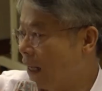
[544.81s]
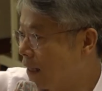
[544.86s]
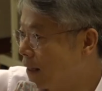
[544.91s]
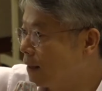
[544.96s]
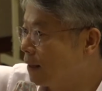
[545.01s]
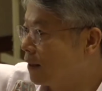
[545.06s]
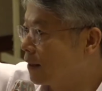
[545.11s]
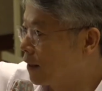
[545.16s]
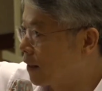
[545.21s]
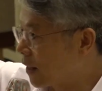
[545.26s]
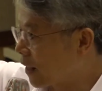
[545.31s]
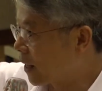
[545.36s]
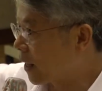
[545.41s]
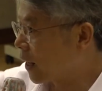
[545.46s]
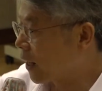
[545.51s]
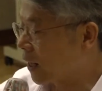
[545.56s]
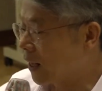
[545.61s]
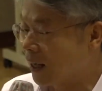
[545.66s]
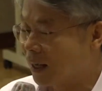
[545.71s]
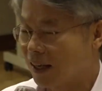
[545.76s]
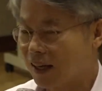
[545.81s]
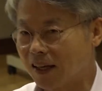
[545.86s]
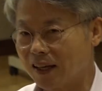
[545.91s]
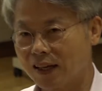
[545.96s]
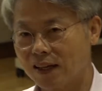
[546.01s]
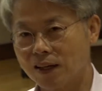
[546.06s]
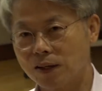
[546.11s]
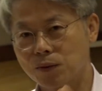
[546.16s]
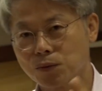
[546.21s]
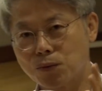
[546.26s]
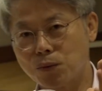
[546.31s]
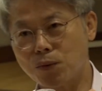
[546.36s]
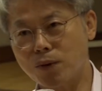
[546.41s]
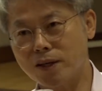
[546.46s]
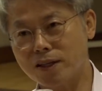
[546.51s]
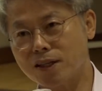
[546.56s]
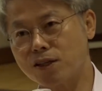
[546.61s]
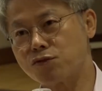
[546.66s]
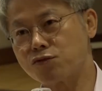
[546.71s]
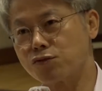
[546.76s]
있는데 또
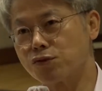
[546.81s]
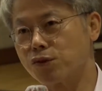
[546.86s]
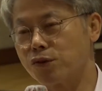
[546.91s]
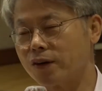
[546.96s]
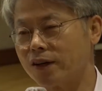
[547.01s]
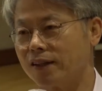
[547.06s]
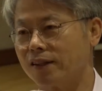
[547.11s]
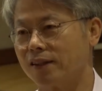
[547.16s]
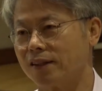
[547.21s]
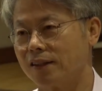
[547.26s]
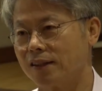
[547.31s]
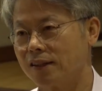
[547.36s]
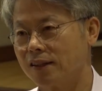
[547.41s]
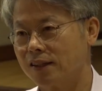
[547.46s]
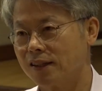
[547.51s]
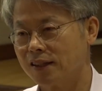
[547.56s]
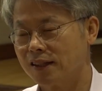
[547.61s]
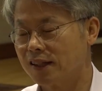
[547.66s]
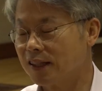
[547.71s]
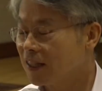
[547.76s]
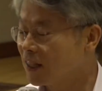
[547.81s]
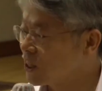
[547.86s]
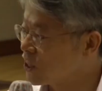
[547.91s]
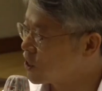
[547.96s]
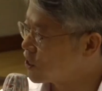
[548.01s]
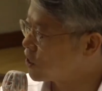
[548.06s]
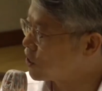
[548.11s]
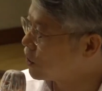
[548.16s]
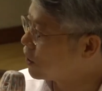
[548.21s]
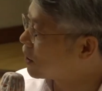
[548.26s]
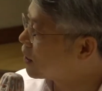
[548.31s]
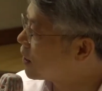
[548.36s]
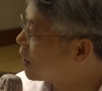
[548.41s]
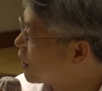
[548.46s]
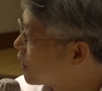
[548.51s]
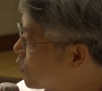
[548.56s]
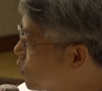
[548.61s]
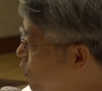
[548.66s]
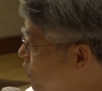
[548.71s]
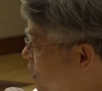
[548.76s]
하나 중요한 지역
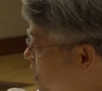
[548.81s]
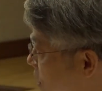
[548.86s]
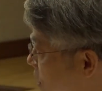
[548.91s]
간에도 이